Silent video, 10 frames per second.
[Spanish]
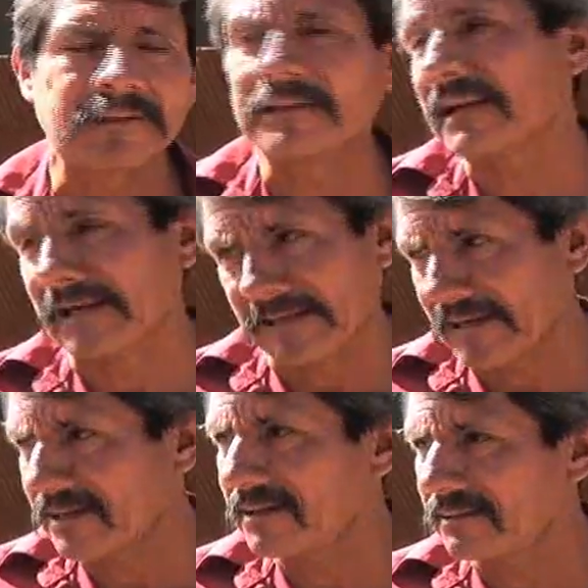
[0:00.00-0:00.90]
el
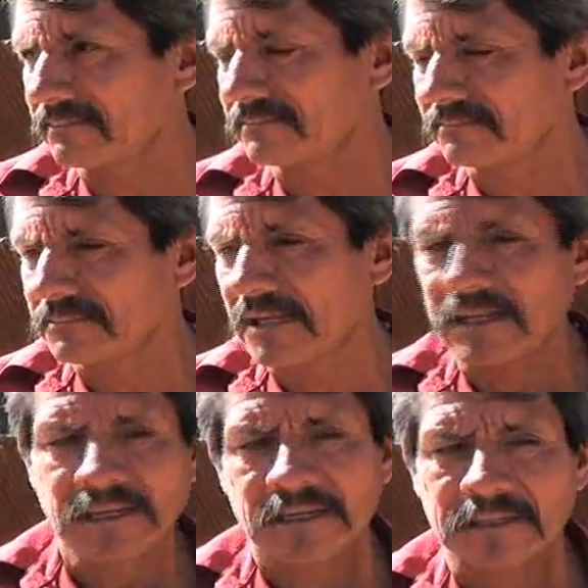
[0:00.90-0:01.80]
drenaje,
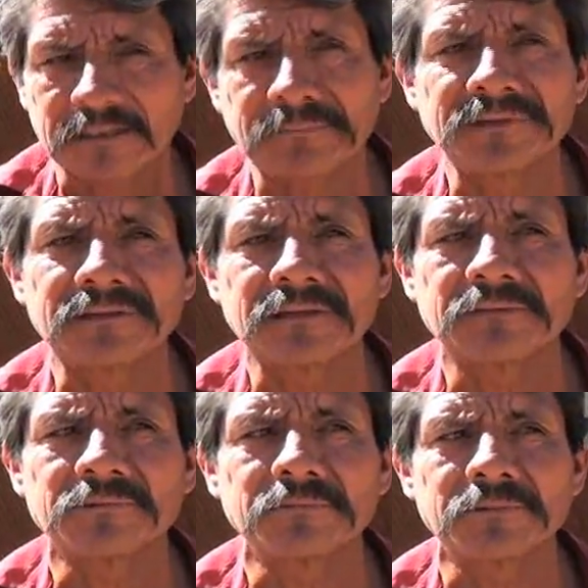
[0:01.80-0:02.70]
también
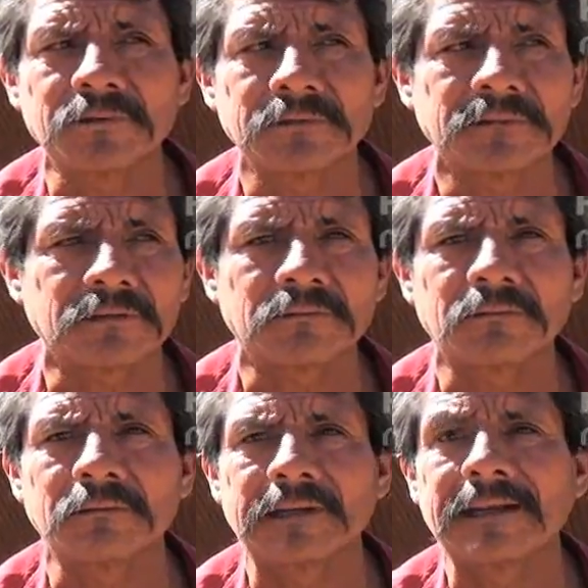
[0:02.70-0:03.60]
tenemos un problema
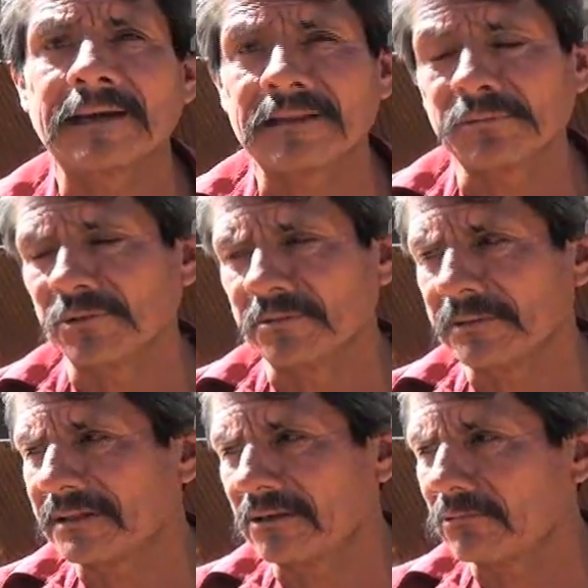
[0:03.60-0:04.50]
con el agente
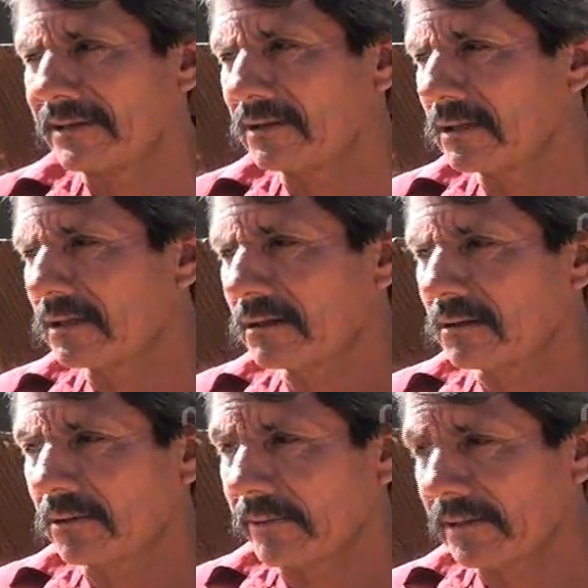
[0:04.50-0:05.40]
municipal, que no hay
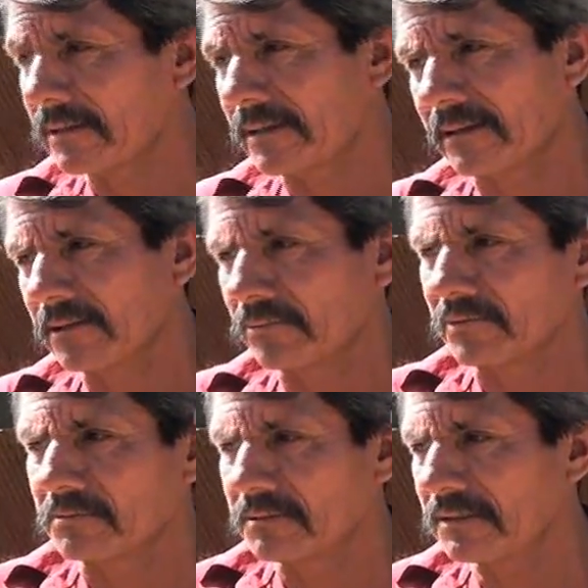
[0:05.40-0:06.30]
ahorita agente
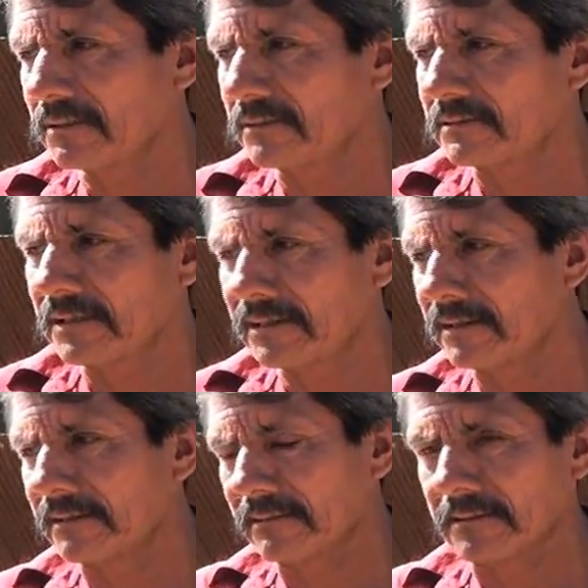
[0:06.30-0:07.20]
municipal, están
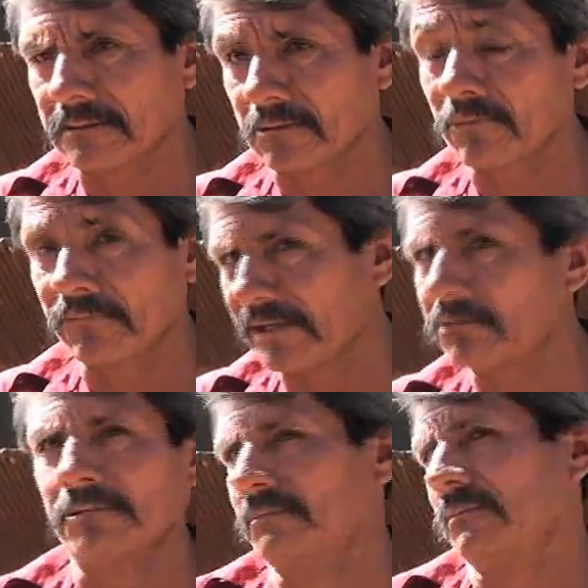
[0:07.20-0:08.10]
en, conflicto.